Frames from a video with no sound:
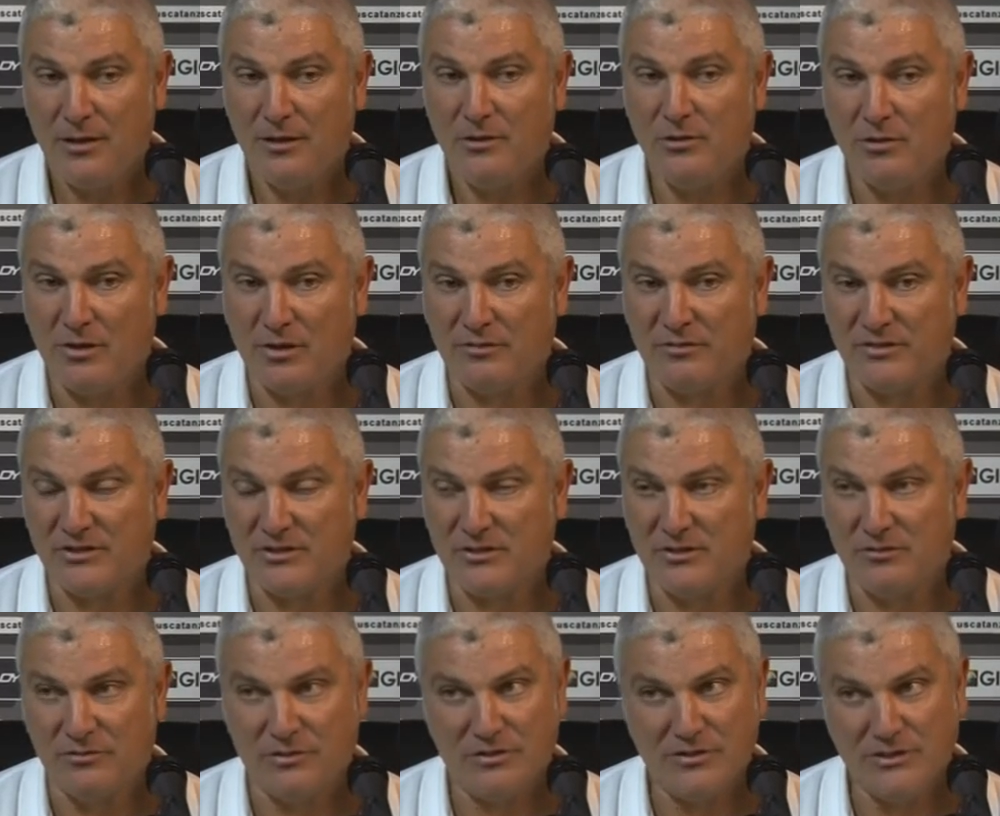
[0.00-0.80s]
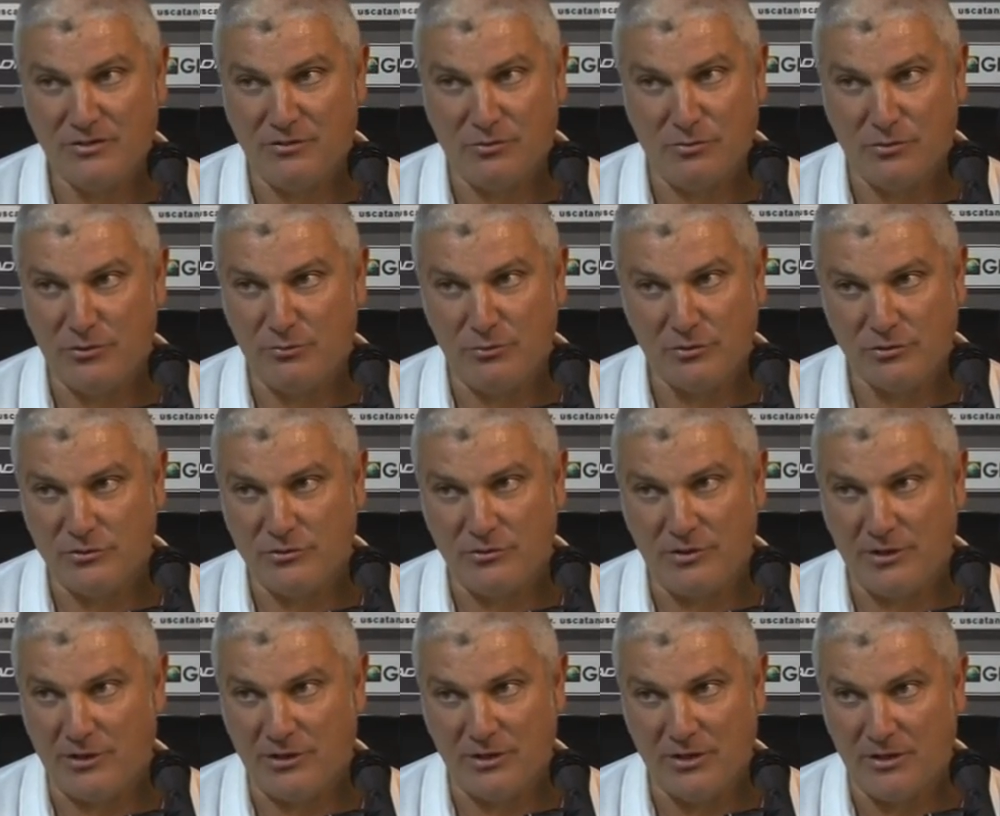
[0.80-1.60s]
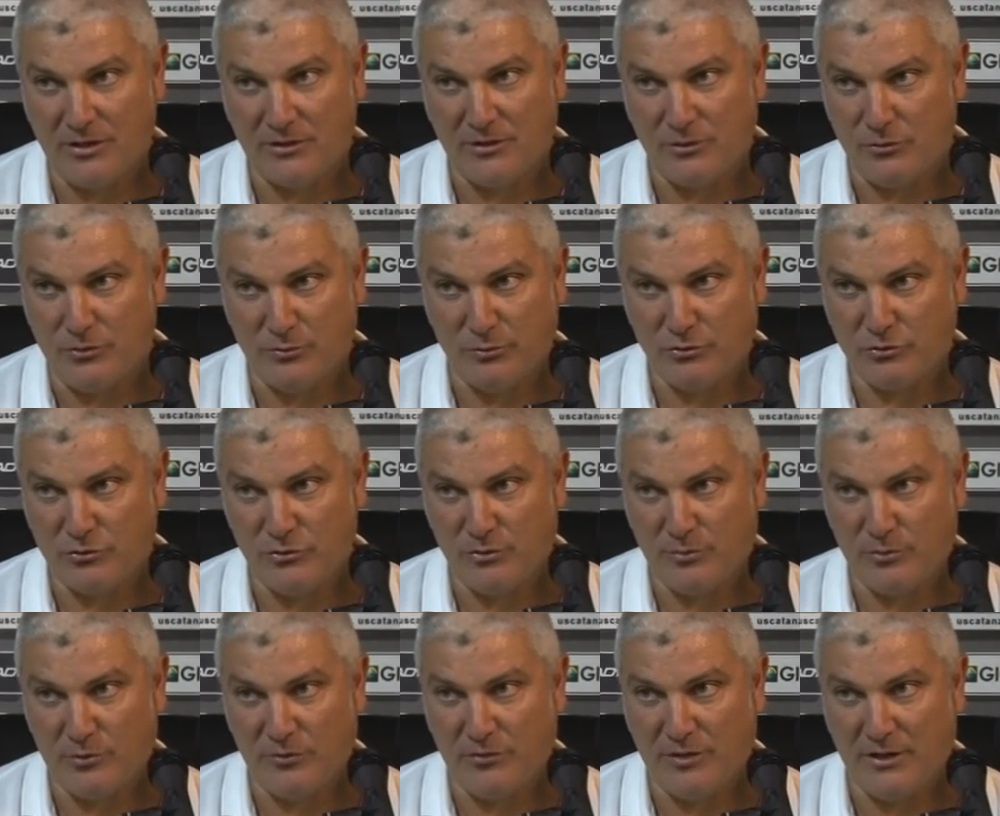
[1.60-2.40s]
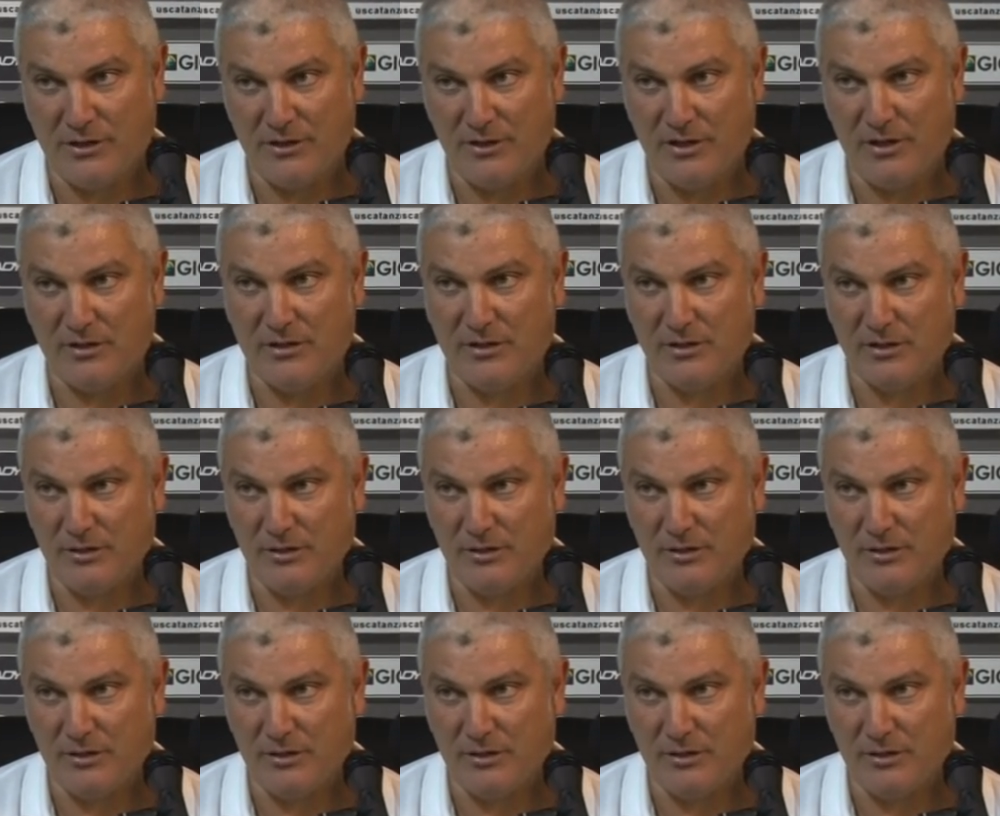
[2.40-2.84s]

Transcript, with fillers: io alla fase difensiva non gli posso dire niente, non gli posso rimproverare niente.